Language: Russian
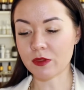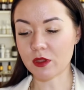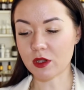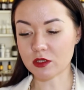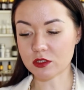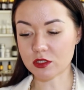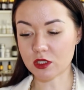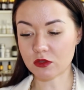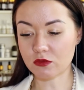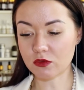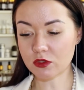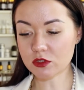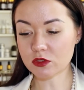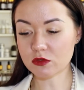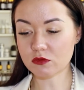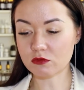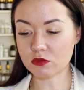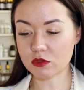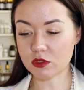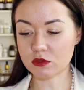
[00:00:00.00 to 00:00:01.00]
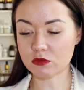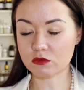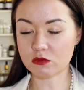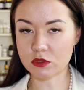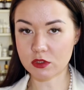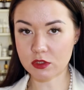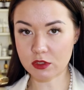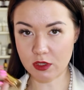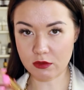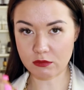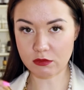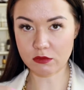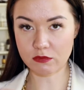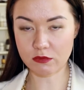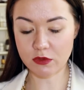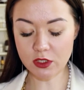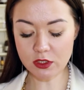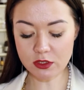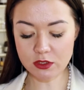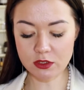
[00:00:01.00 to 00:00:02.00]
А, соответственно, вот эти вот
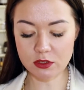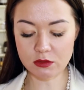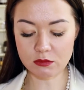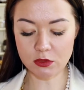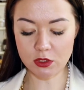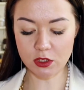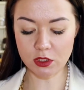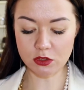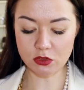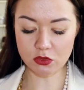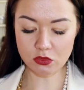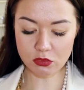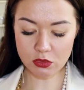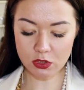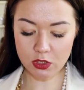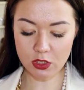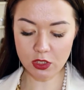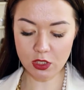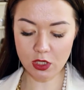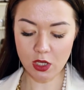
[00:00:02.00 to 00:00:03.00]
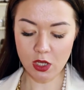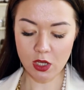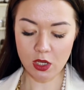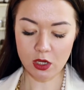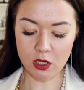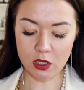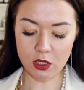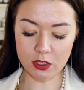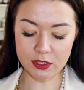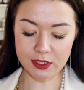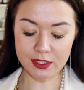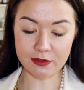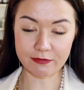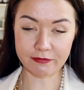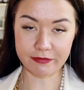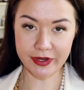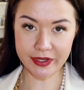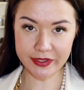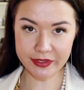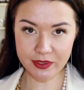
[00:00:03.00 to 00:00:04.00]
travel-версии, миниатюрки, а,
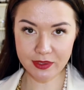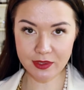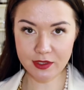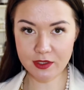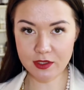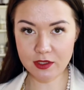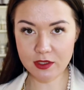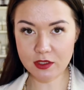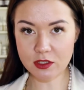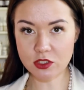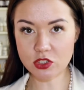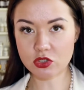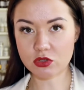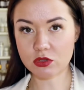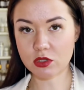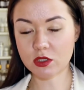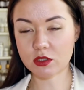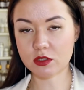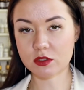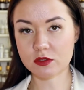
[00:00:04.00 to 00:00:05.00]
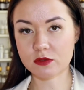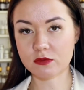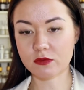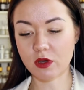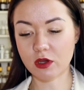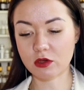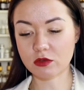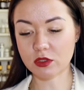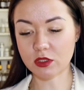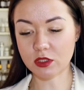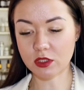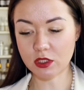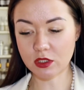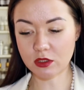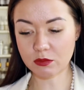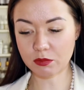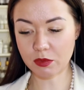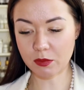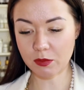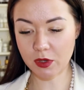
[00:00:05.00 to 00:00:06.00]
отливанты их еще так называют,
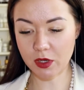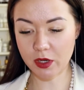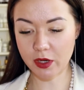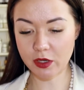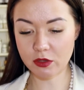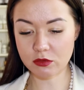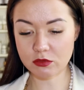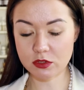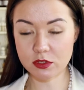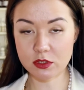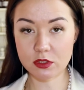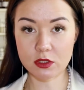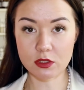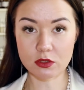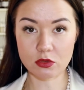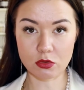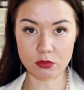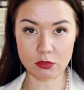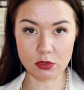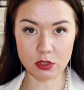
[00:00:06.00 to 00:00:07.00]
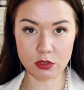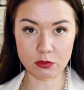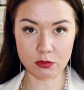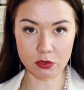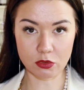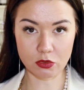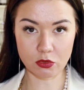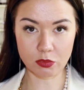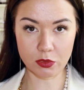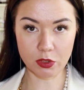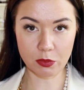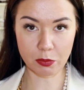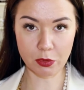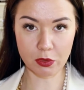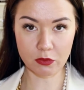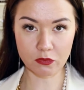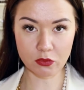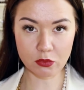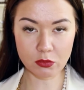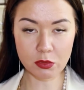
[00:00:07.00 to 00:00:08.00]
они помогают сэкономить на покупке
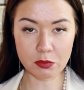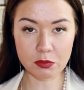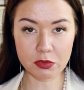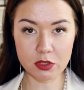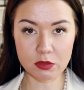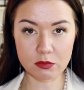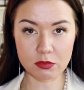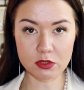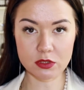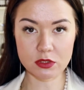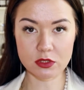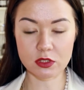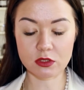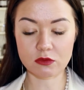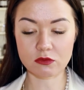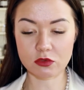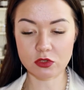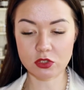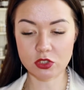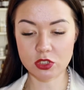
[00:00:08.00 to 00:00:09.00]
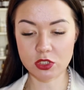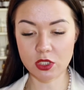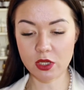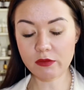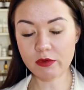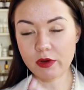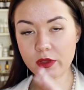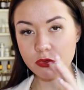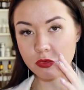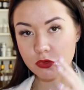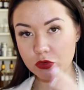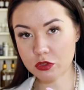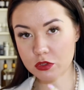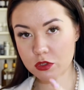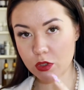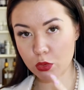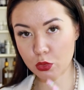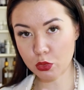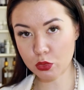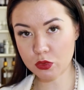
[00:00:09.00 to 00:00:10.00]
парфюма, приобрести его дешевле, то есть
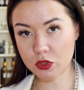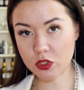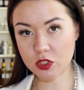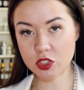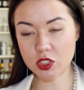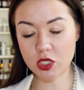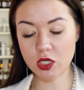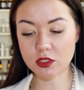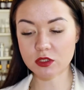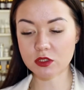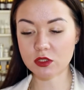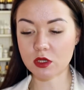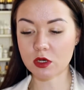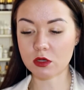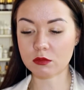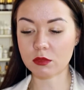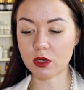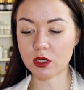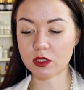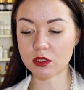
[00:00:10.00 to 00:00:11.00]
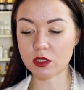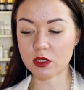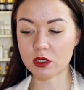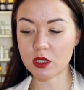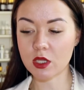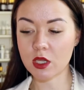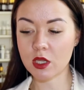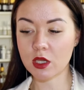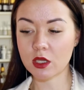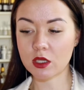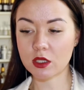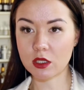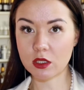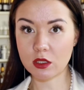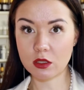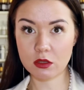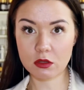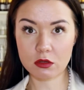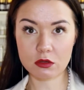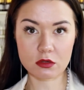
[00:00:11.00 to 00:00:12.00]
какую-то часть аромата,
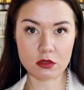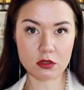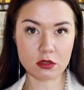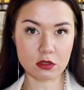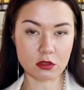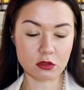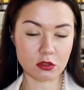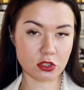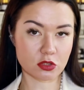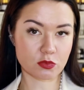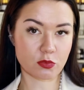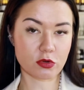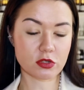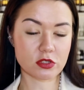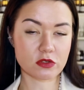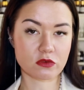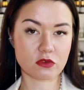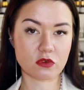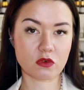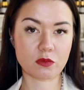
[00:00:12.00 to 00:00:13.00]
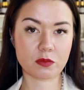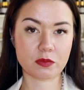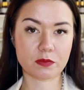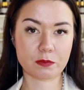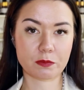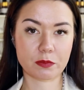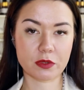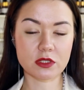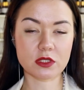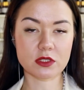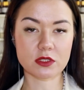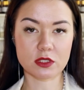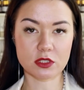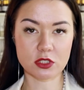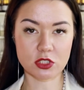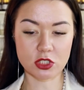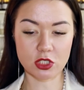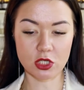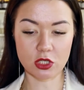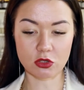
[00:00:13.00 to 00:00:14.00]
и э, использовать его по
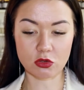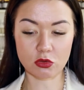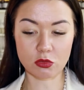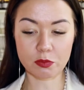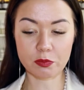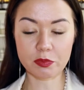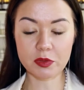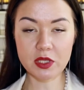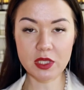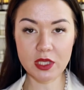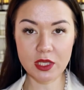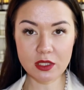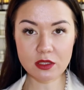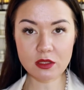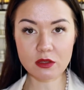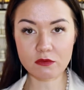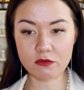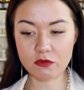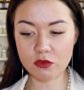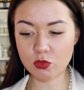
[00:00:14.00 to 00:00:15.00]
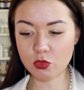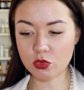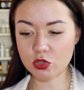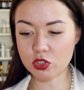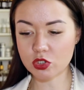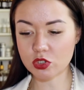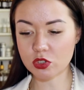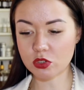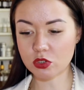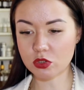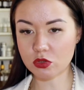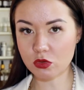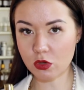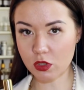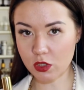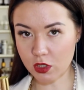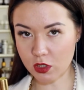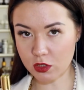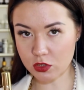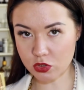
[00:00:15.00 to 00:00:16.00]
назначению. При этом вы можете не
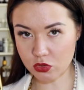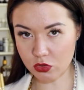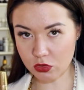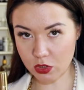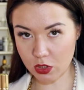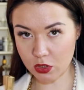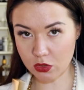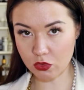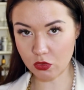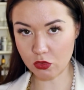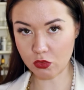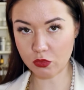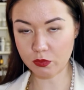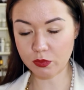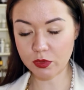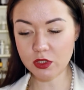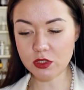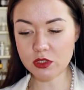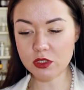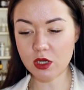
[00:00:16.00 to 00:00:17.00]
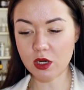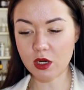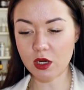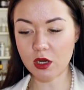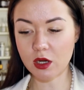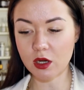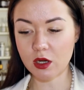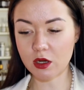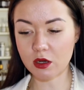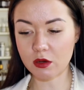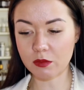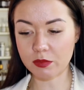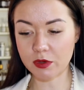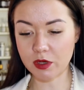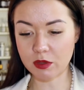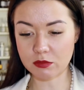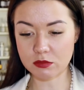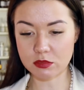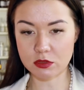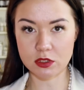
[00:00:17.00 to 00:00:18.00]
только что-то одно купить, а
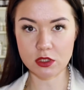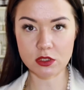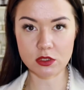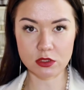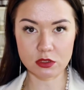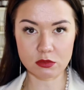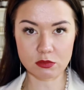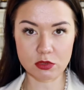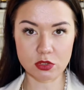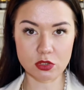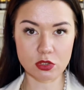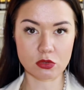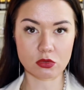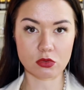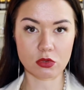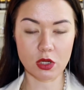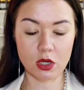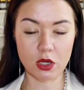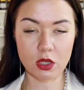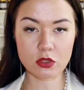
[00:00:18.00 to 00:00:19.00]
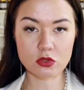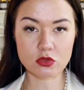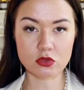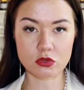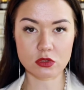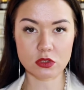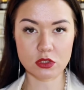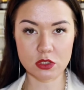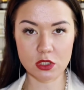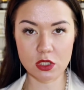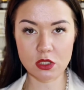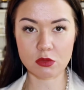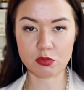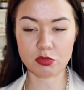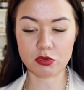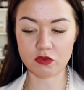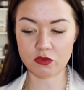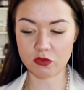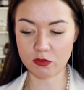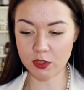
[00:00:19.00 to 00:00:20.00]
прям сделать себе целую коллекцию, целый
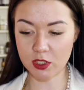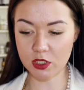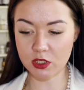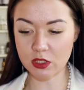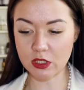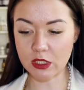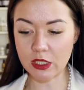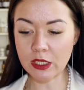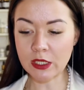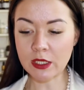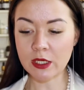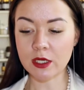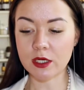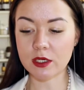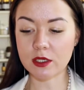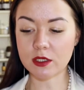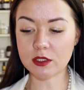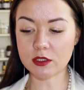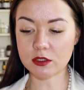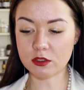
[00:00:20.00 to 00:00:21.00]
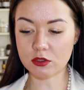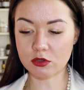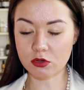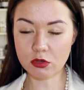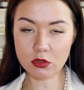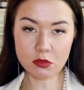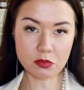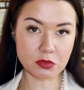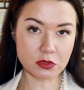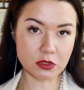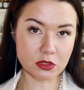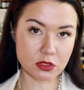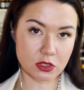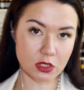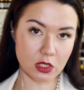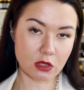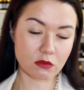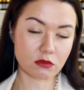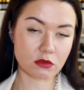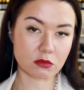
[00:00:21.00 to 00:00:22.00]
парфюмерный гардероб из
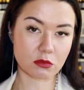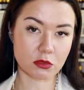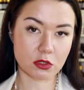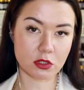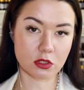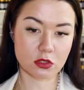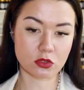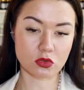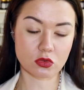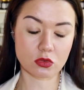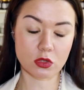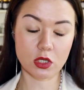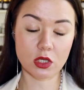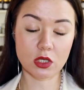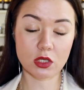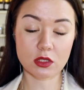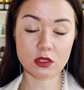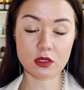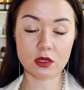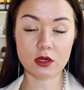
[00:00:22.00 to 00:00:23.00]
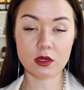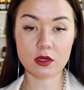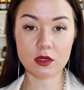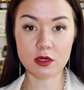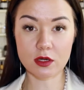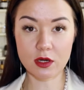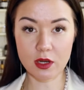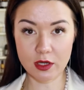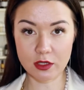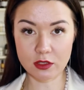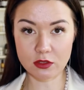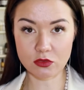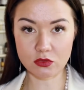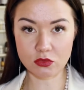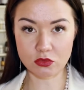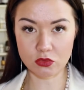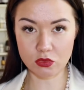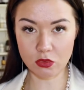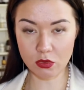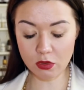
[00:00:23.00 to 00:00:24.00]
travel миниатюр. Это крайне
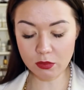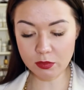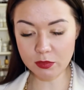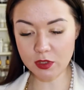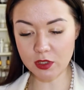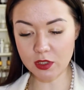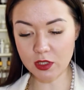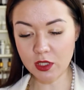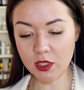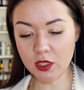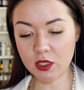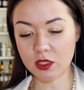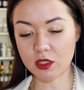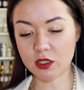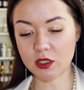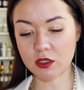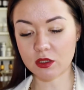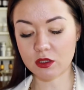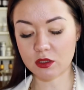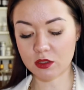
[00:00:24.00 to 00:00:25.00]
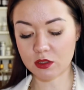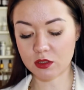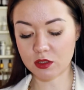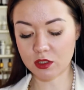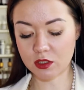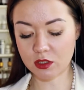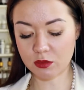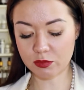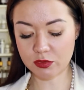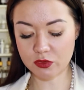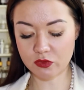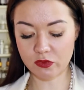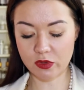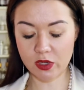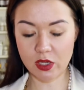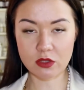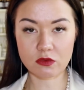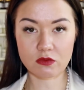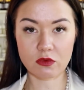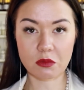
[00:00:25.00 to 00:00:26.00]
удобно, и это
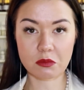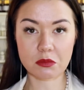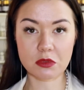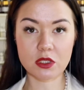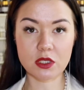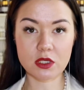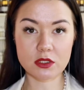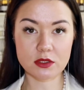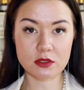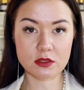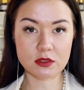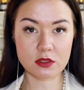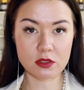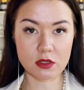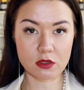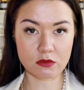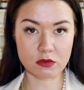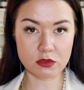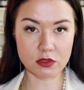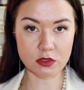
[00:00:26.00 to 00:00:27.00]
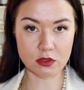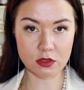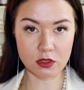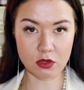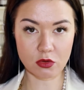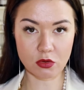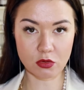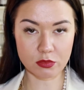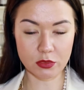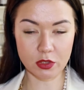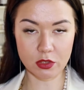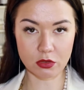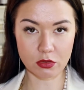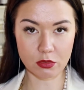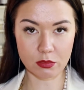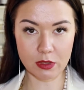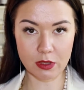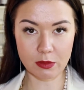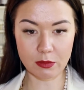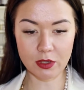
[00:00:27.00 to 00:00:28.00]
позволяет вам не зацикливаться на каком-то
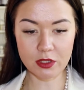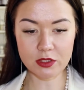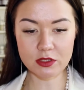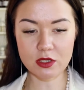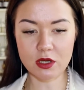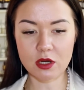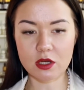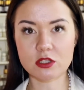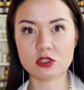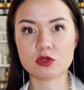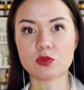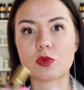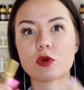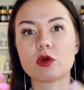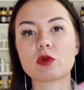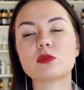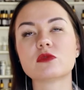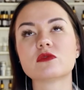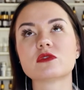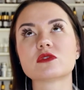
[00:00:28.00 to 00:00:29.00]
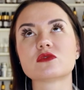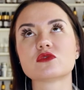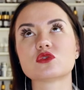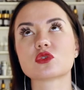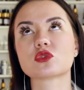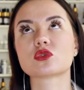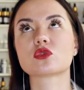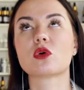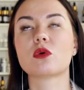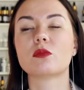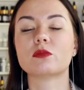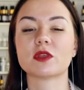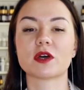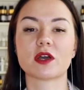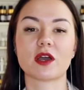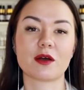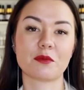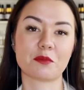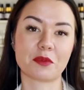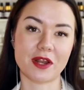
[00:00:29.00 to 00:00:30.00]
одном аромате, а испробовать все то
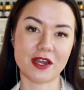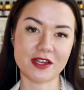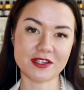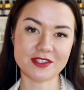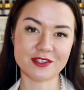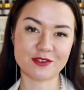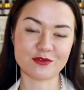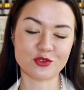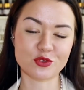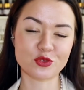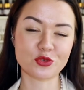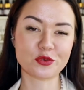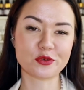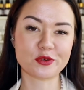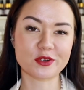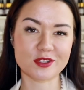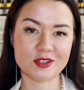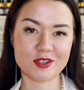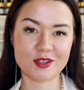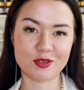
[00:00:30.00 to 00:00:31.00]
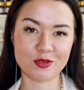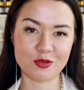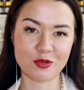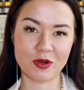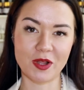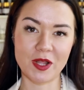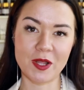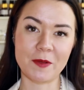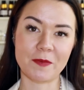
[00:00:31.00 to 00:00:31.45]
многообразие, всю ту красоту